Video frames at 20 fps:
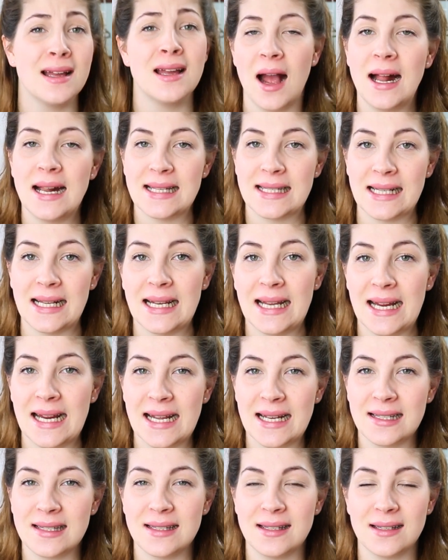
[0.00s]
Als
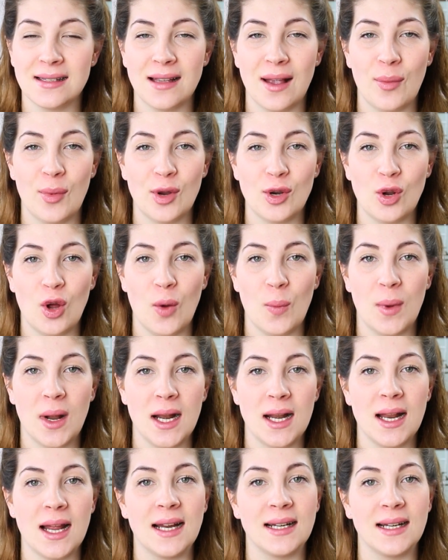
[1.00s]
allererstes aber nochmal